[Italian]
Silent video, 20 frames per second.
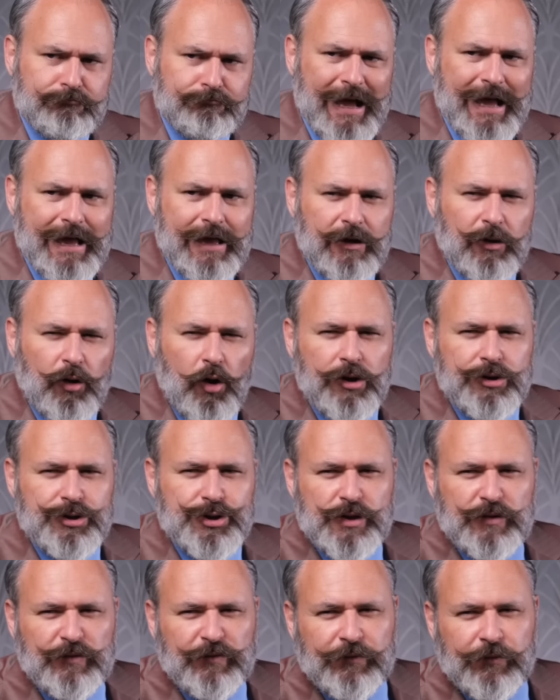ma
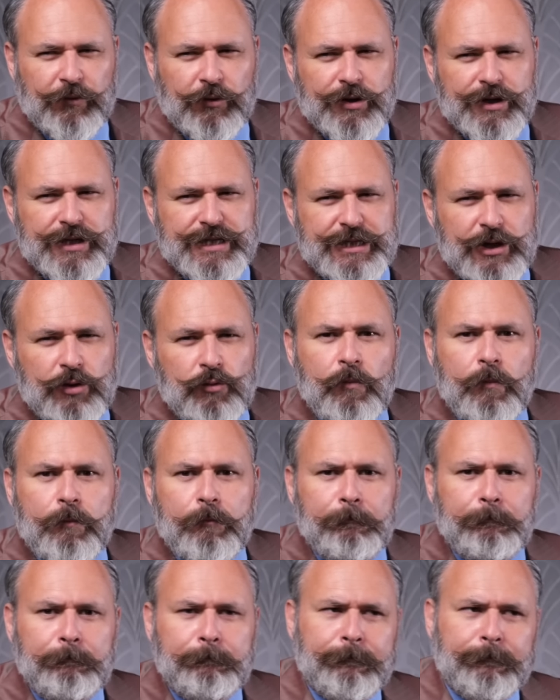oggi forse un
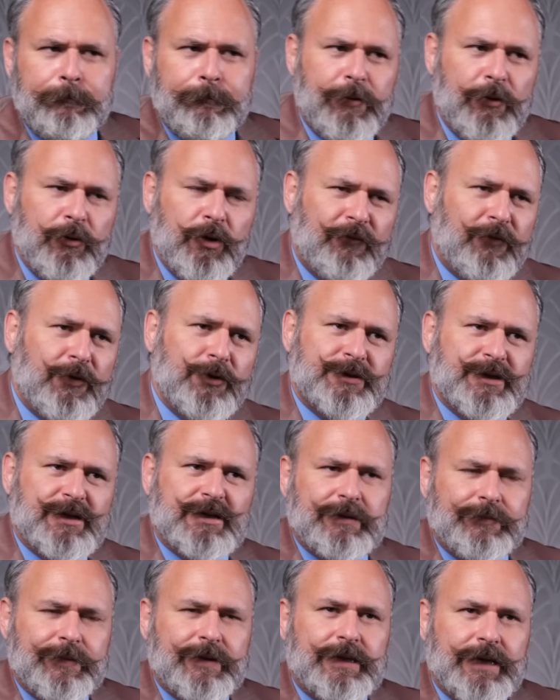non voglio
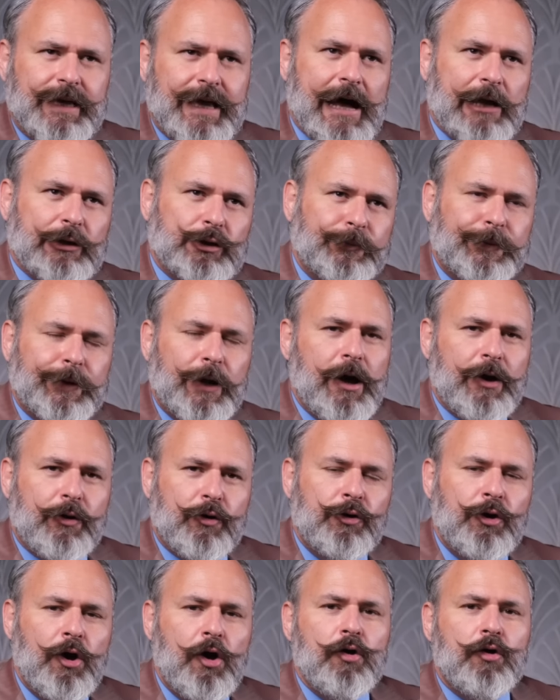dire dimenticato, però
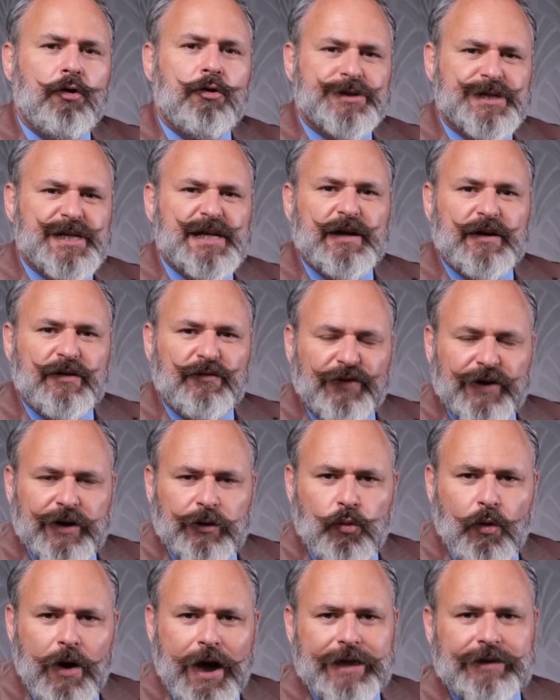ecco non così
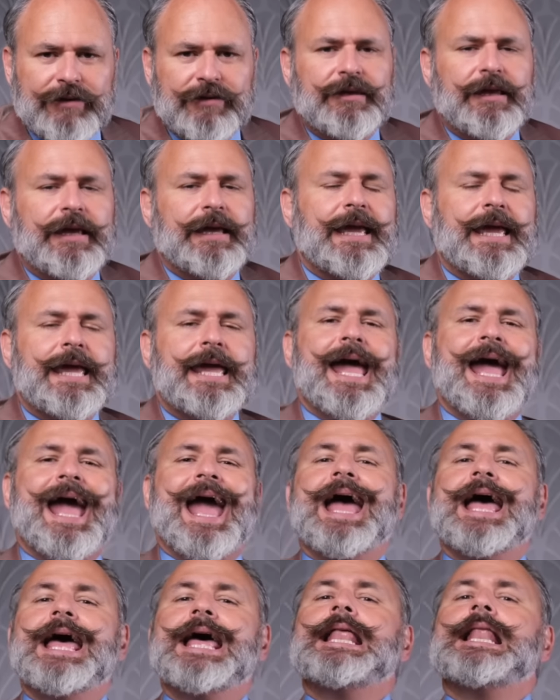frequente, che
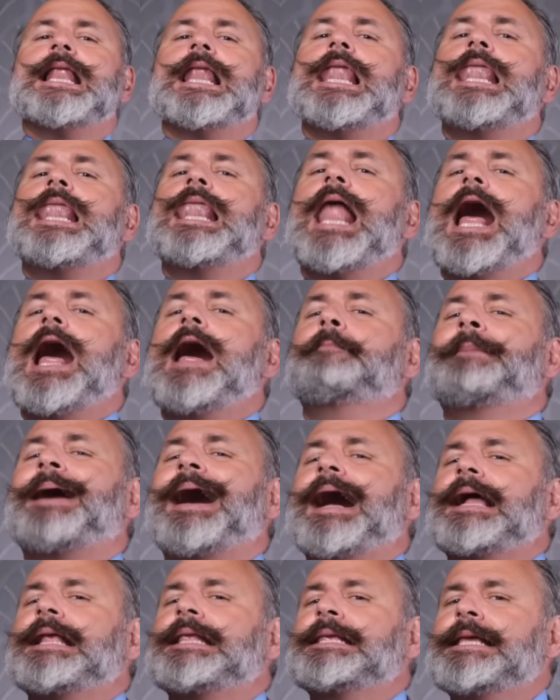è la
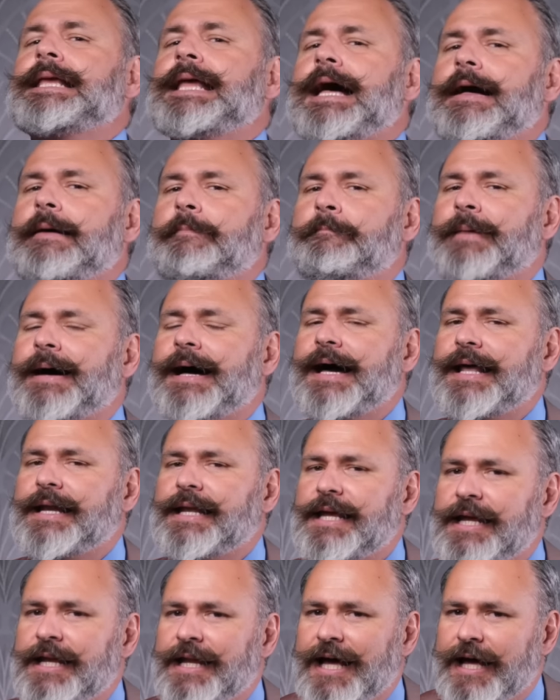maglia
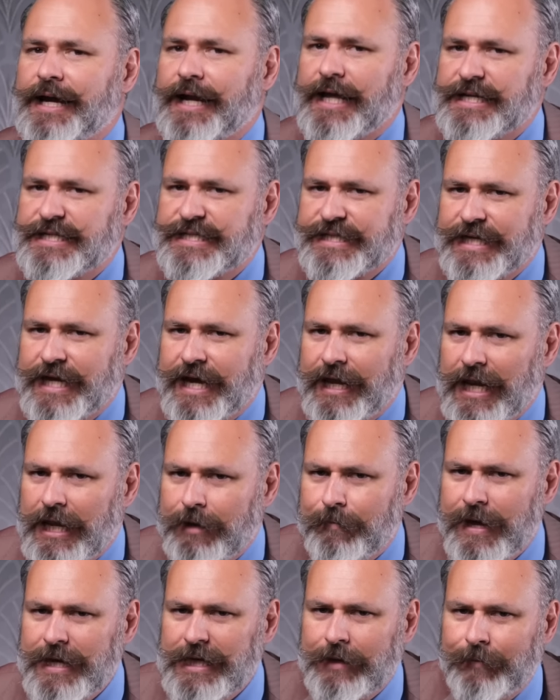marinaresca.
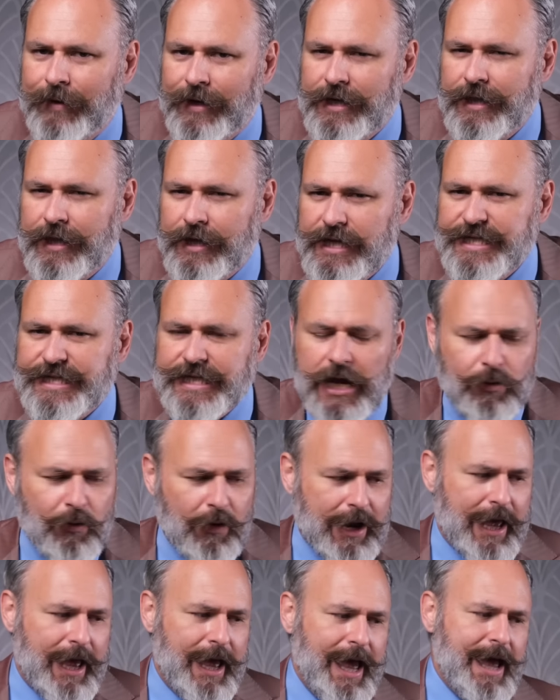La maglia marinaresca
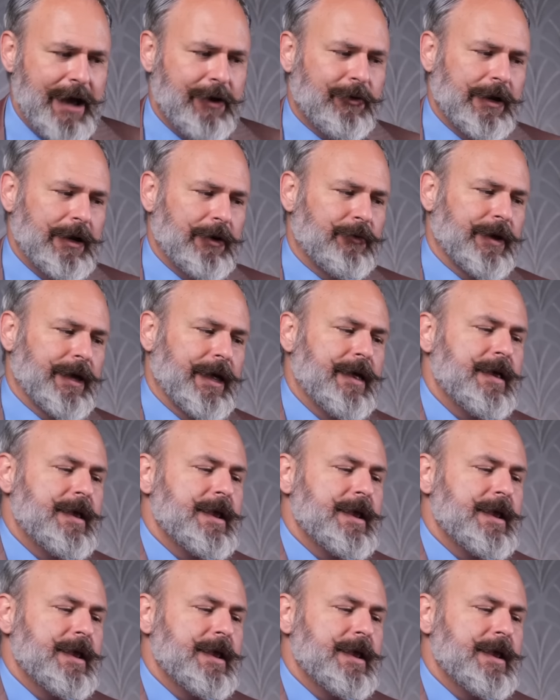qual è? Eccola qui.